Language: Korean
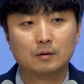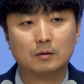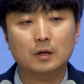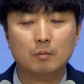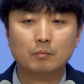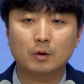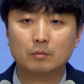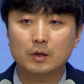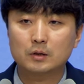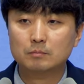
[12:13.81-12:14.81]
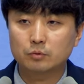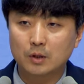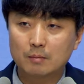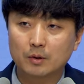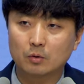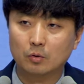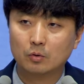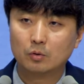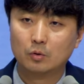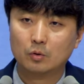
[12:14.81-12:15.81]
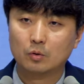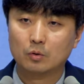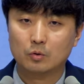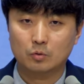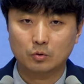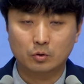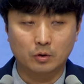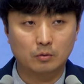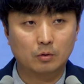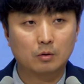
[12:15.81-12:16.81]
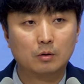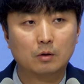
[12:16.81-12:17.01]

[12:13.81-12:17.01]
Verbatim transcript: 어떻게 보면 너무나 큰 부담이고 고통이고